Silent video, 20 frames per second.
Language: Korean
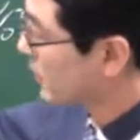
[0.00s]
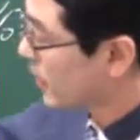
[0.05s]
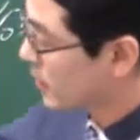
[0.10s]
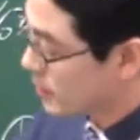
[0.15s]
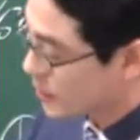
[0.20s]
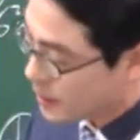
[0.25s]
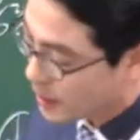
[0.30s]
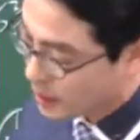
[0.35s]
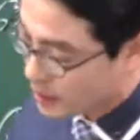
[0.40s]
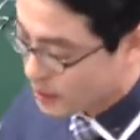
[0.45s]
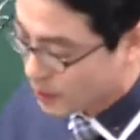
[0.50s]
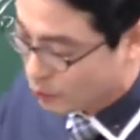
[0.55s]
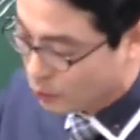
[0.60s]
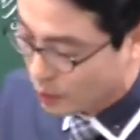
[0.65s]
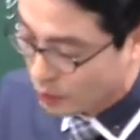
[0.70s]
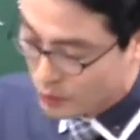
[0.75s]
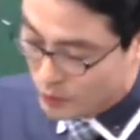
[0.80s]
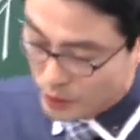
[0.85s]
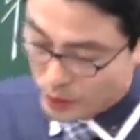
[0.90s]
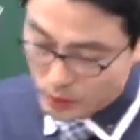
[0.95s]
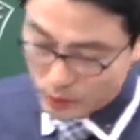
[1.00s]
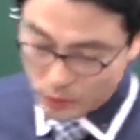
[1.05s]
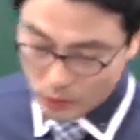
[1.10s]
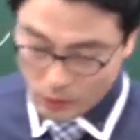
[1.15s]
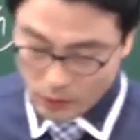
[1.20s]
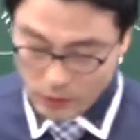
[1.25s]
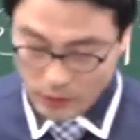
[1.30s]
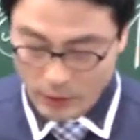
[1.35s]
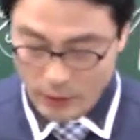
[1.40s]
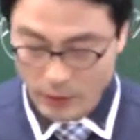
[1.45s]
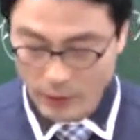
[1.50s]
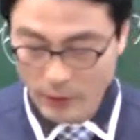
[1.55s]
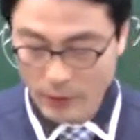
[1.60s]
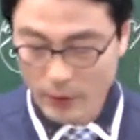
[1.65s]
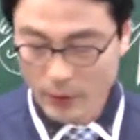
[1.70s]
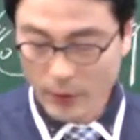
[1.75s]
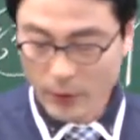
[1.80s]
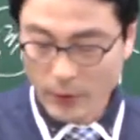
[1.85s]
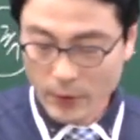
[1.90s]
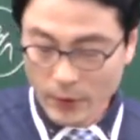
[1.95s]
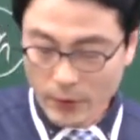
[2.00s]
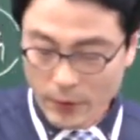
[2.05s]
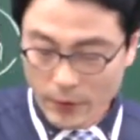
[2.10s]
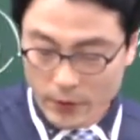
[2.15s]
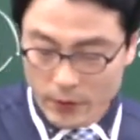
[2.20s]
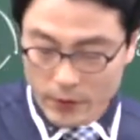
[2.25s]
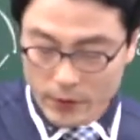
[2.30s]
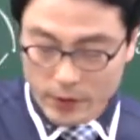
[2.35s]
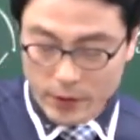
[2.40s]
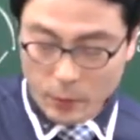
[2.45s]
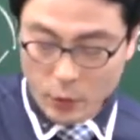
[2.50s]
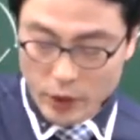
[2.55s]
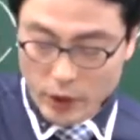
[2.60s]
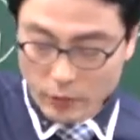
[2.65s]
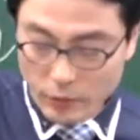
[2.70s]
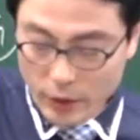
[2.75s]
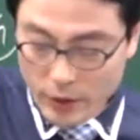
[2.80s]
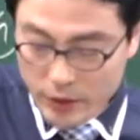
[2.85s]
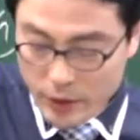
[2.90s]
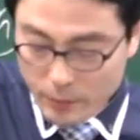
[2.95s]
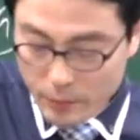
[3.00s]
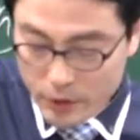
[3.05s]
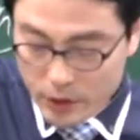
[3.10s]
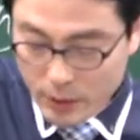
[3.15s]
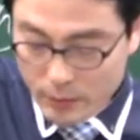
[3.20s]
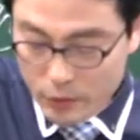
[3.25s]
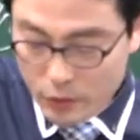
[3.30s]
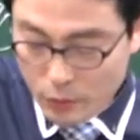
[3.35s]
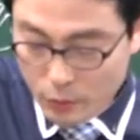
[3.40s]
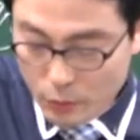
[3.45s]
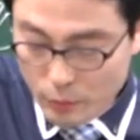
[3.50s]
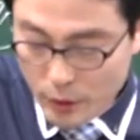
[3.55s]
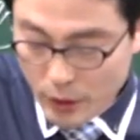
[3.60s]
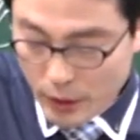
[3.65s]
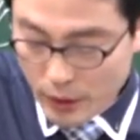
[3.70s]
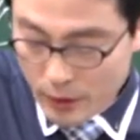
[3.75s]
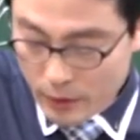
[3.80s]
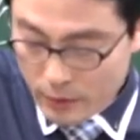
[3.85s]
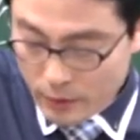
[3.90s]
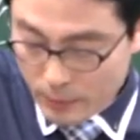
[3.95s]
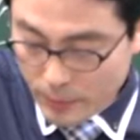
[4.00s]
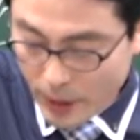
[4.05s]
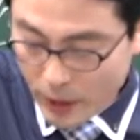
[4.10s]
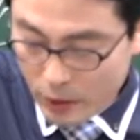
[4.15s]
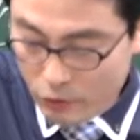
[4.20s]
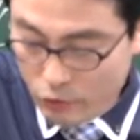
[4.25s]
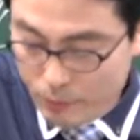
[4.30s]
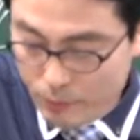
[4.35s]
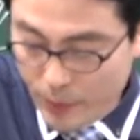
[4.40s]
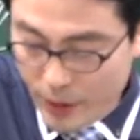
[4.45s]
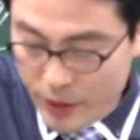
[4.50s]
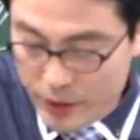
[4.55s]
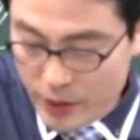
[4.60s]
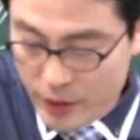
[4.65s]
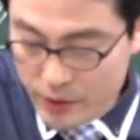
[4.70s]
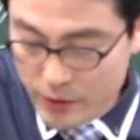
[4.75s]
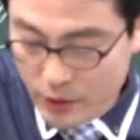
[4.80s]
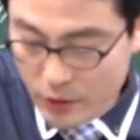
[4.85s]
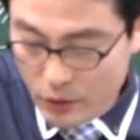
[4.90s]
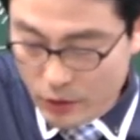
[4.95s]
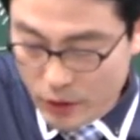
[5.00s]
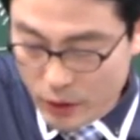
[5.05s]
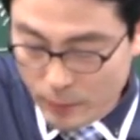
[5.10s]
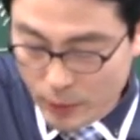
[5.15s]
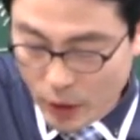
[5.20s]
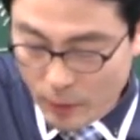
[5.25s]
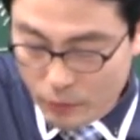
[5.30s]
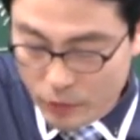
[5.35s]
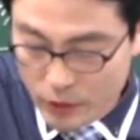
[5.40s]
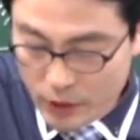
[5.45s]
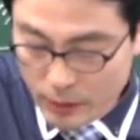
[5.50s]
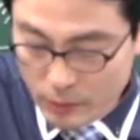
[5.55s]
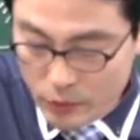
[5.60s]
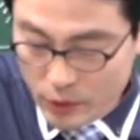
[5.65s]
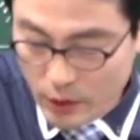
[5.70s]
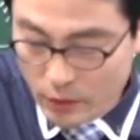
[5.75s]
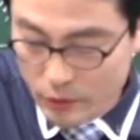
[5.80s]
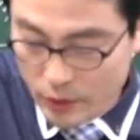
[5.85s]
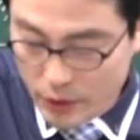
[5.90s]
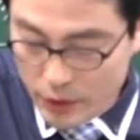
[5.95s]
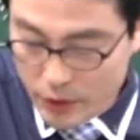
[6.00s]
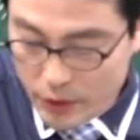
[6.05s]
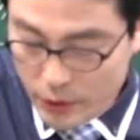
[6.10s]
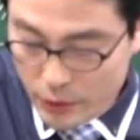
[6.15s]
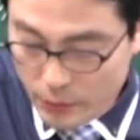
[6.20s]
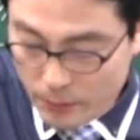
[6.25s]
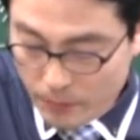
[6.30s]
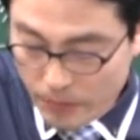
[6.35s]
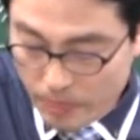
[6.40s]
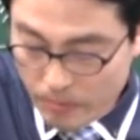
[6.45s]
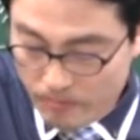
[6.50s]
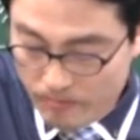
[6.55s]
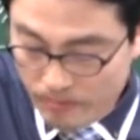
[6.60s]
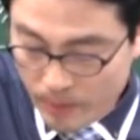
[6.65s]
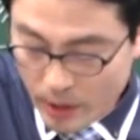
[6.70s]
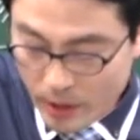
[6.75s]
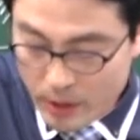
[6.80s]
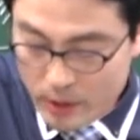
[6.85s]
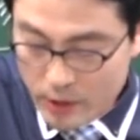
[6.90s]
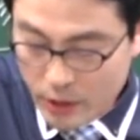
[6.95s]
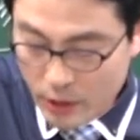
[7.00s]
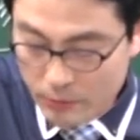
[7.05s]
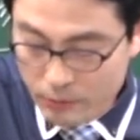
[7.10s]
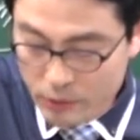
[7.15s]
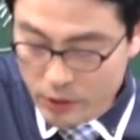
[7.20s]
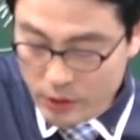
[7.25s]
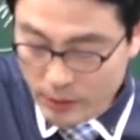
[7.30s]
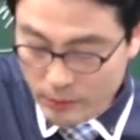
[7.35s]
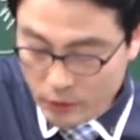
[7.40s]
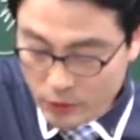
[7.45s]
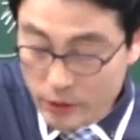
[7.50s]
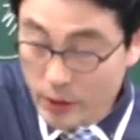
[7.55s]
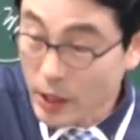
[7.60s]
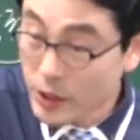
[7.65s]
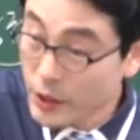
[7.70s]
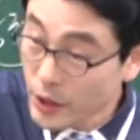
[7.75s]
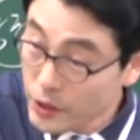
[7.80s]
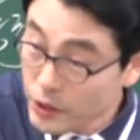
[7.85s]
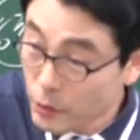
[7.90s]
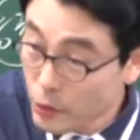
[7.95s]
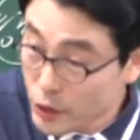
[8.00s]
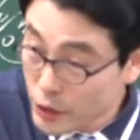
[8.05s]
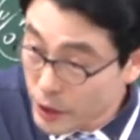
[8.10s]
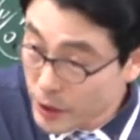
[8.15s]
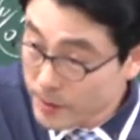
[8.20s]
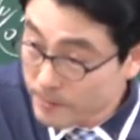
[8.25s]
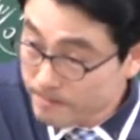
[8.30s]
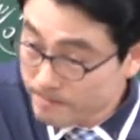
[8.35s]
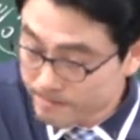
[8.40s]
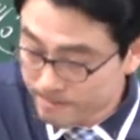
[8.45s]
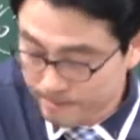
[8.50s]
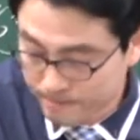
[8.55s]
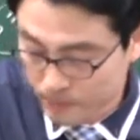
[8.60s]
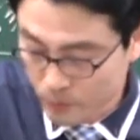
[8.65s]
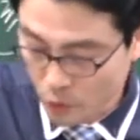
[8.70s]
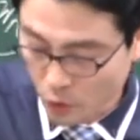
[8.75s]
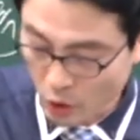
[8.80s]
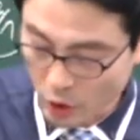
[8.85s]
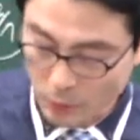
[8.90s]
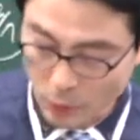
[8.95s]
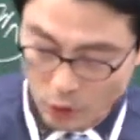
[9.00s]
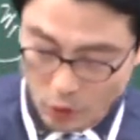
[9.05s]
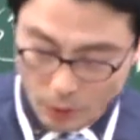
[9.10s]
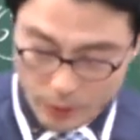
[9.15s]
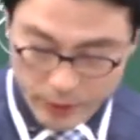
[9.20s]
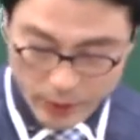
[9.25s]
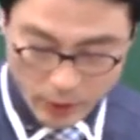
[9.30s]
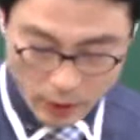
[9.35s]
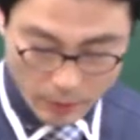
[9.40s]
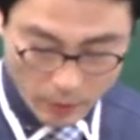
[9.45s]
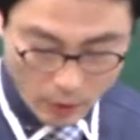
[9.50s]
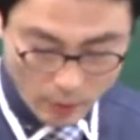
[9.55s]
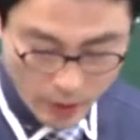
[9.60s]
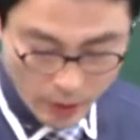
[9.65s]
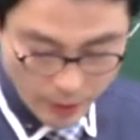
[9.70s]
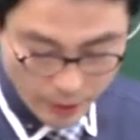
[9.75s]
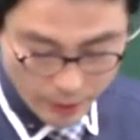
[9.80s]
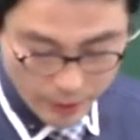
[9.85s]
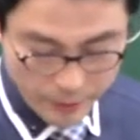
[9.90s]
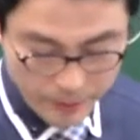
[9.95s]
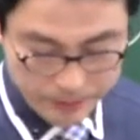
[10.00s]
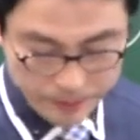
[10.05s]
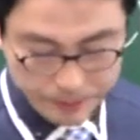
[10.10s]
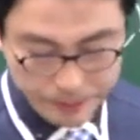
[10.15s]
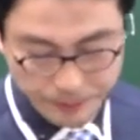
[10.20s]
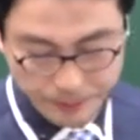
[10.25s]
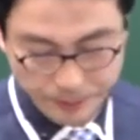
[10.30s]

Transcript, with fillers: 자, 이제 책을 잠깐 돌아오셔갖고, 자, 보자고 자 이제 분사무소 봅니다. 어, 109페이지 있어요. 이번에 분사무소라고 써있죠? 자, 분사무 뜻은 아시겠죠, 뭔지? 음, 거기 볼 거 없어요, 그러면. 넘어갈게요.